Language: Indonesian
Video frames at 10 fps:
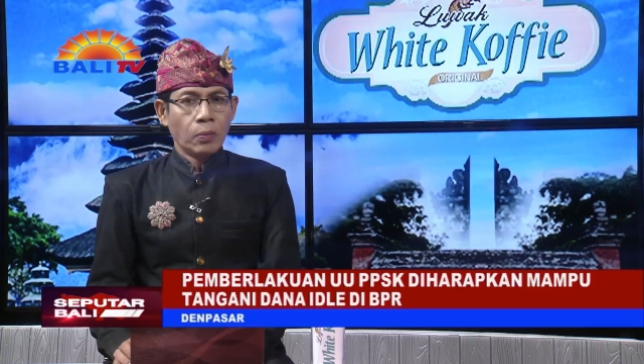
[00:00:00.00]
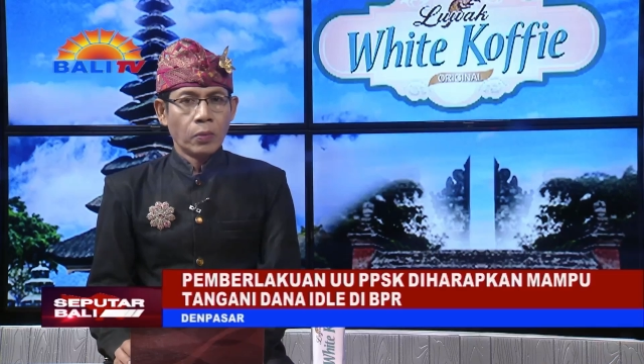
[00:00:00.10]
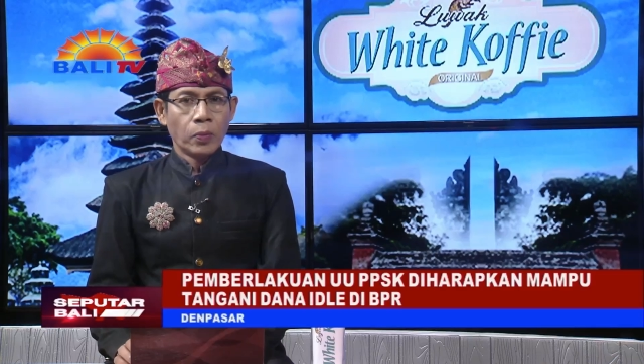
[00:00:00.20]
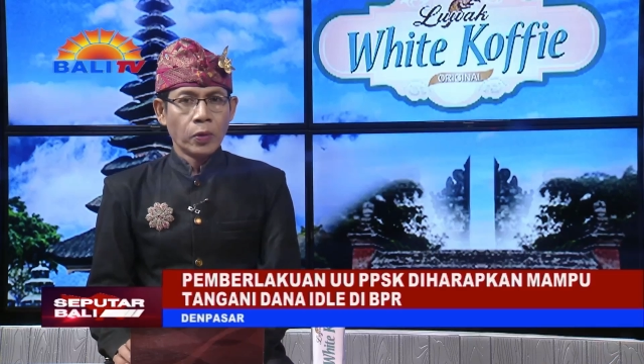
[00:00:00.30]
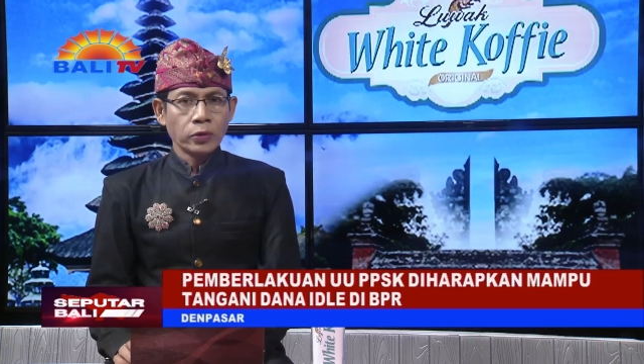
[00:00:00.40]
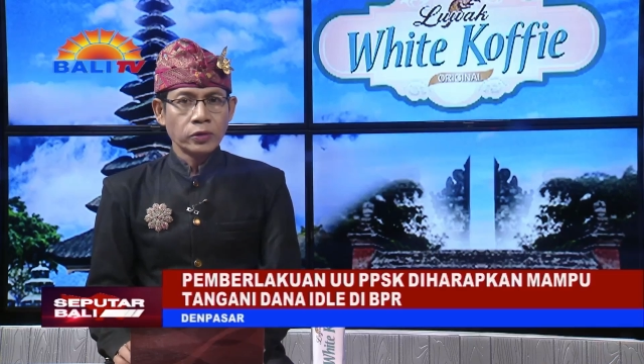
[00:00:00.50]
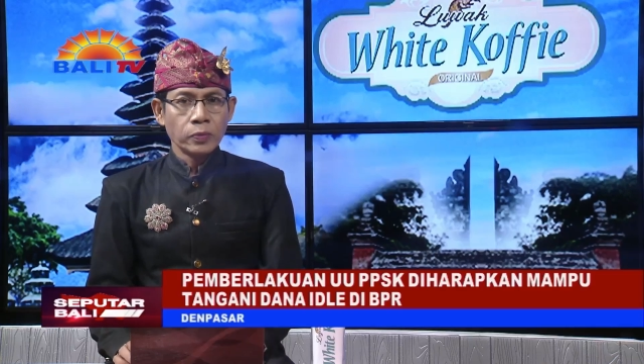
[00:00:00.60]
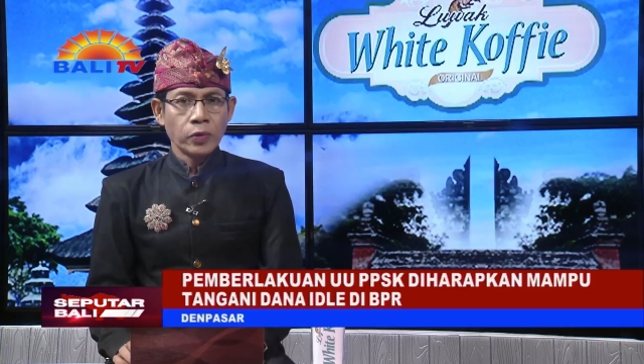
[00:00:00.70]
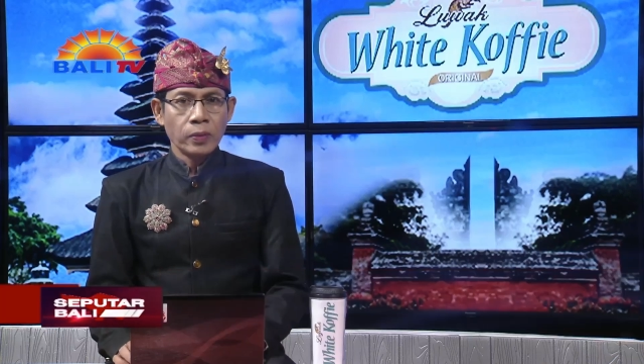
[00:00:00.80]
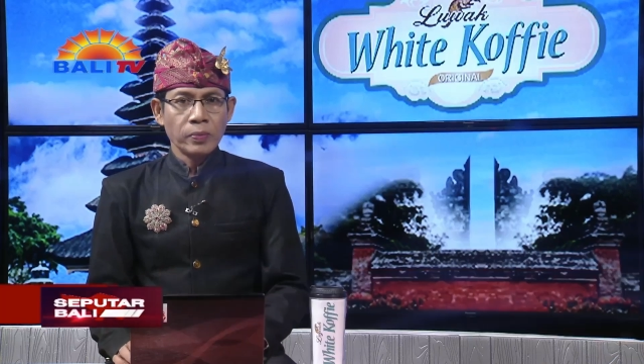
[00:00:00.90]
Bobol
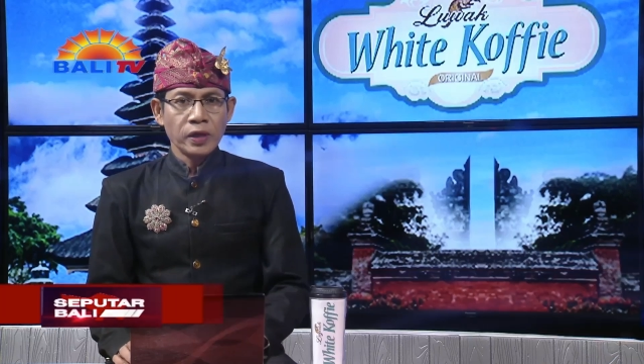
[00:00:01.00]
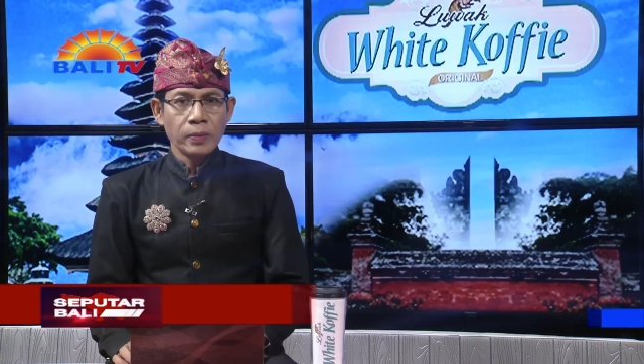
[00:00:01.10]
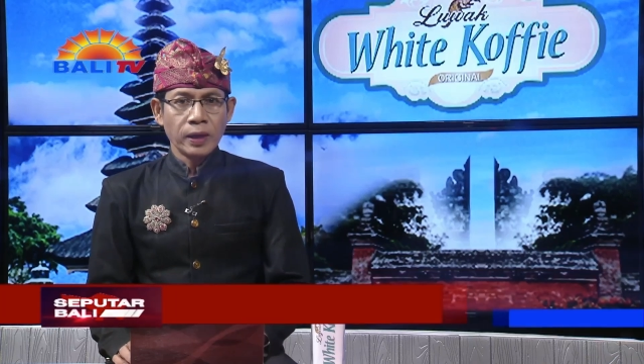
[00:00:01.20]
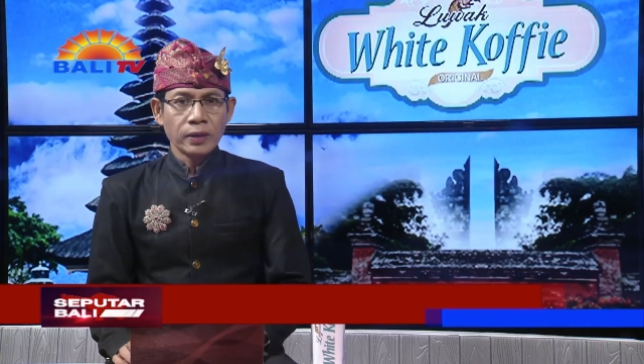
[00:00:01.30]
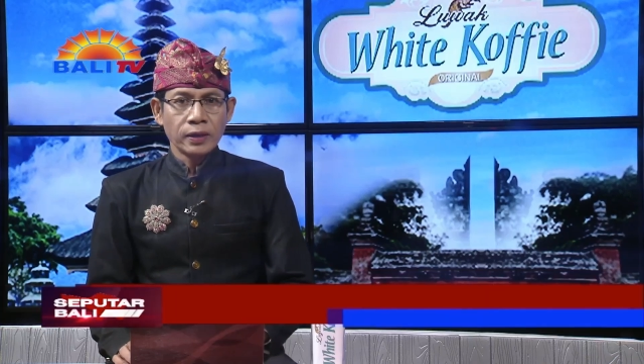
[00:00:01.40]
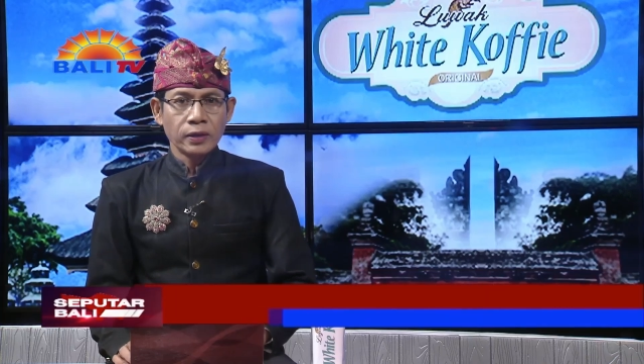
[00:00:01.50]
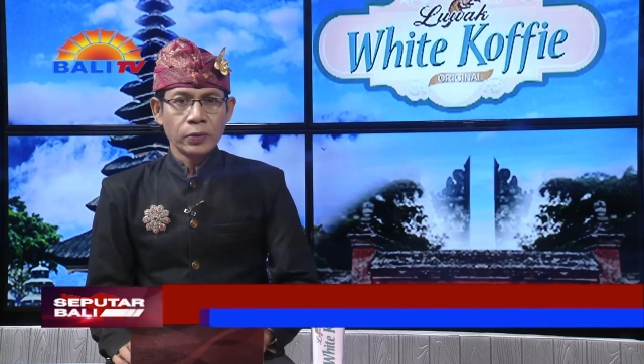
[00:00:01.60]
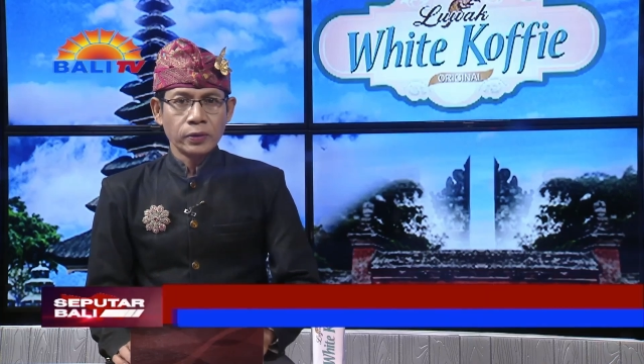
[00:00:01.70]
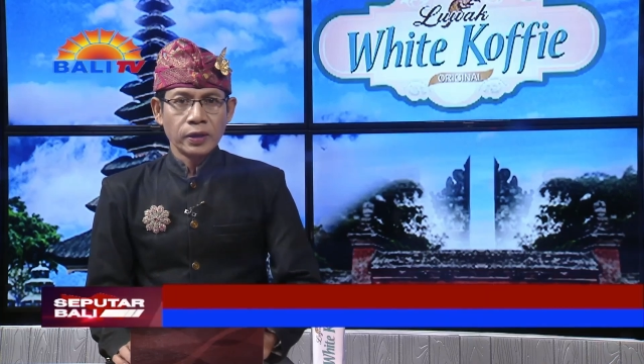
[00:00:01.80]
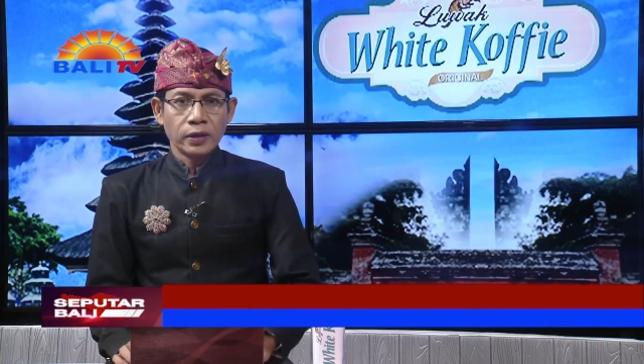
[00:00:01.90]
sebuah minimarket
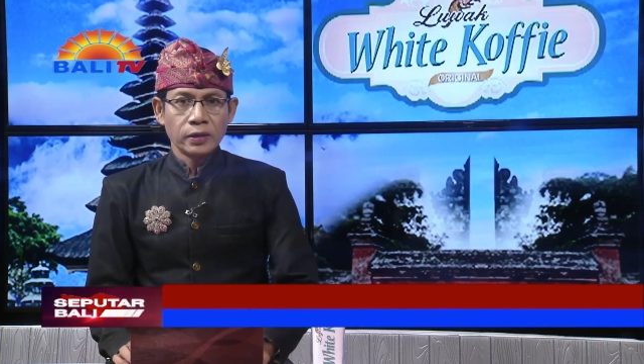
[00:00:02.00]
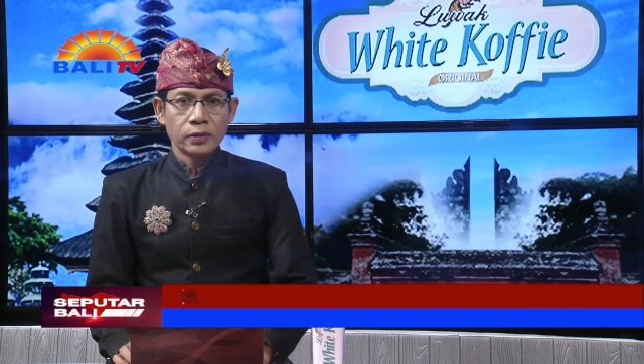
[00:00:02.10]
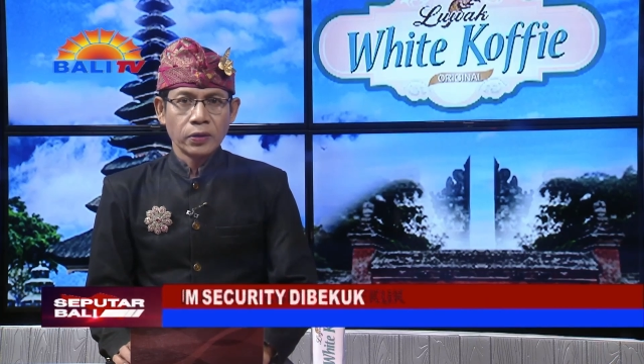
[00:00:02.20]
di Kuta,